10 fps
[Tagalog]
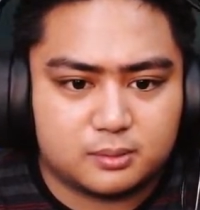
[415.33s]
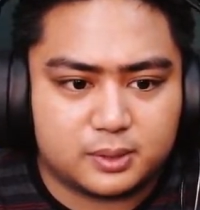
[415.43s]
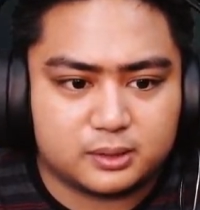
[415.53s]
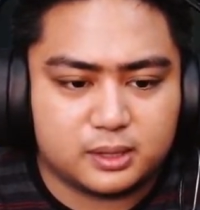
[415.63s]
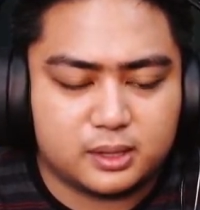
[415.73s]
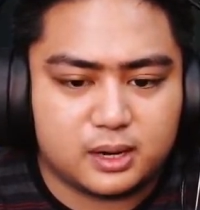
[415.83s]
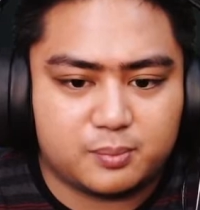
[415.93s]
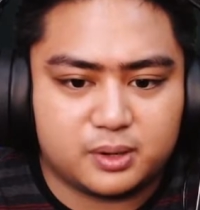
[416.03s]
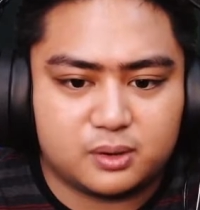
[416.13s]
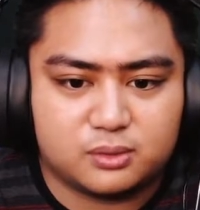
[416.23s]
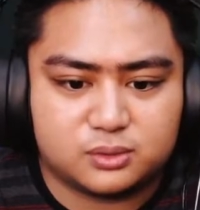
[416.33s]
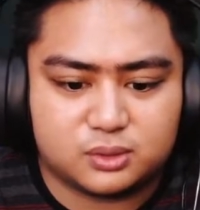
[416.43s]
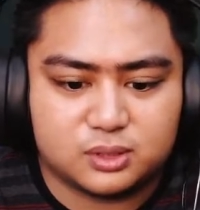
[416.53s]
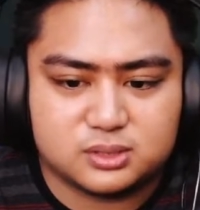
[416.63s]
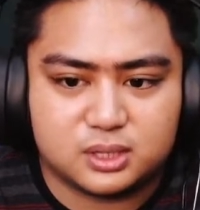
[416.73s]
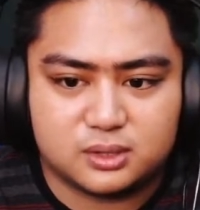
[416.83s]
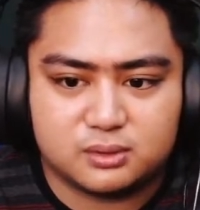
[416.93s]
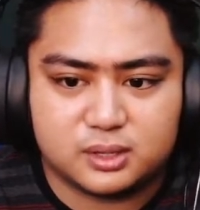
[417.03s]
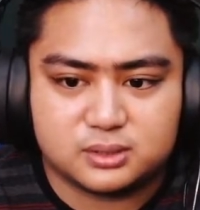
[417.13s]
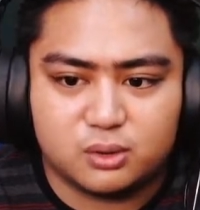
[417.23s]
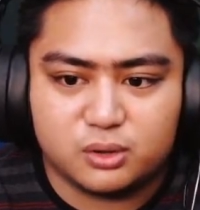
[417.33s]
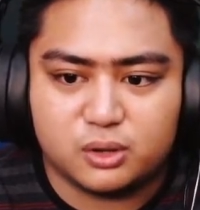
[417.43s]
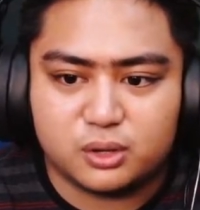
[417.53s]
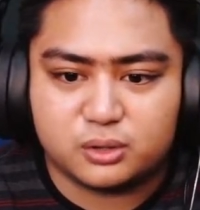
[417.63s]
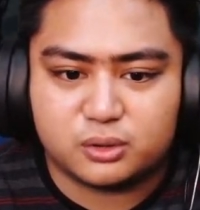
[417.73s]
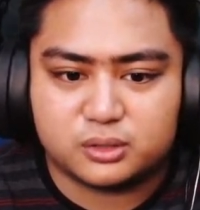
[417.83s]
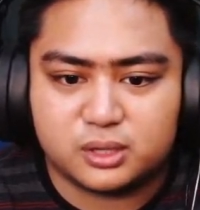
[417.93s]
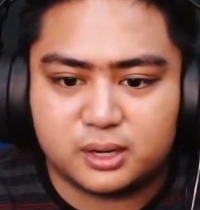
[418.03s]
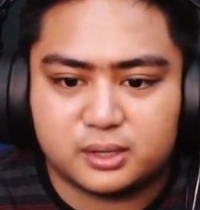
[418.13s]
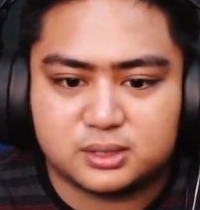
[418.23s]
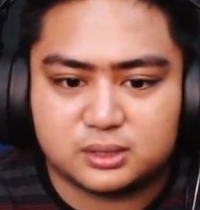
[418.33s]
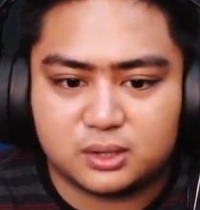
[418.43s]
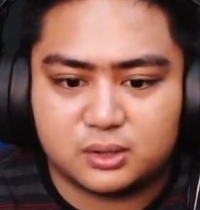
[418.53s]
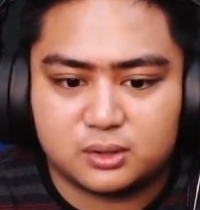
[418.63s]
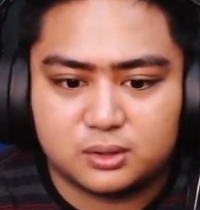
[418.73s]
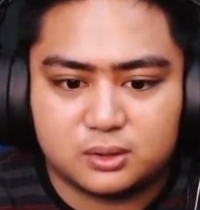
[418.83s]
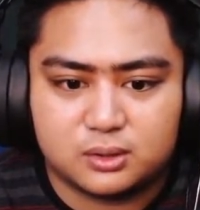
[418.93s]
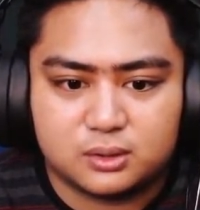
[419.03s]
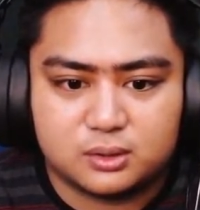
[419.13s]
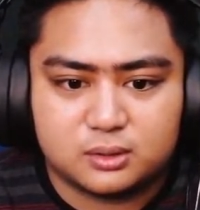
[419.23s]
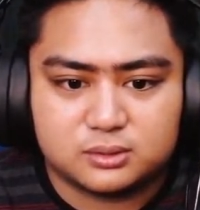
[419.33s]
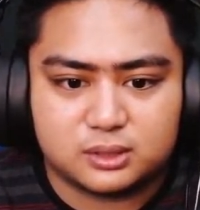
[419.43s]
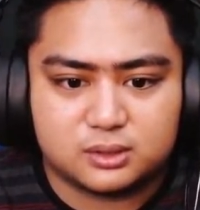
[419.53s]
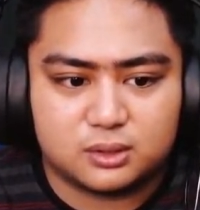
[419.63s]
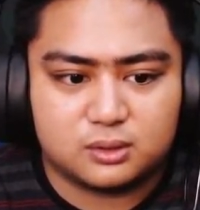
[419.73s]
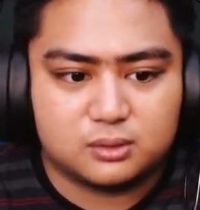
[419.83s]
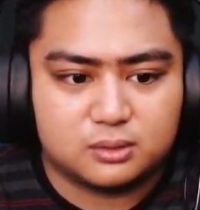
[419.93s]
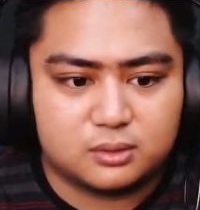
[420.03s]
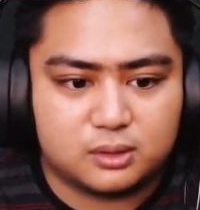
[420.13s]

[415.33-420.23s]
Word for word: Parang nahihirapan na controlin si ano guys. Oy, oy, oy, courtyard. San to? San to?